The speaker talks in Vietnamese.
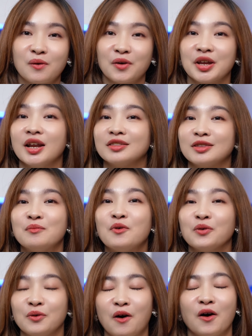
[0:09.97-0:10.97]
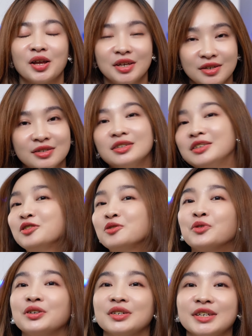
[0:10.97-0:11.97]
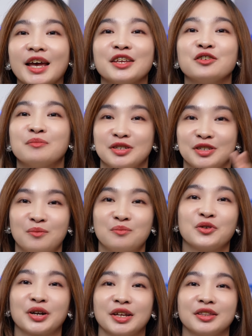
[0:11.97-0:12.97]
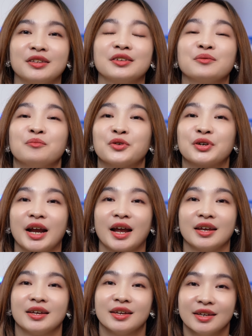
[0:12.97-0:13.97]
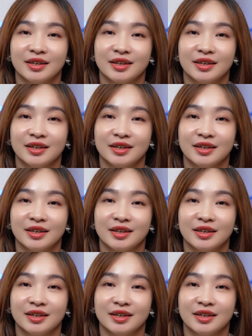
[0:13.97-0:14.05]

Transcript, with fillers: có nghĩa là tâm hồn của họ y xì như một đứa trẻ nhưng mà trong một cái một cái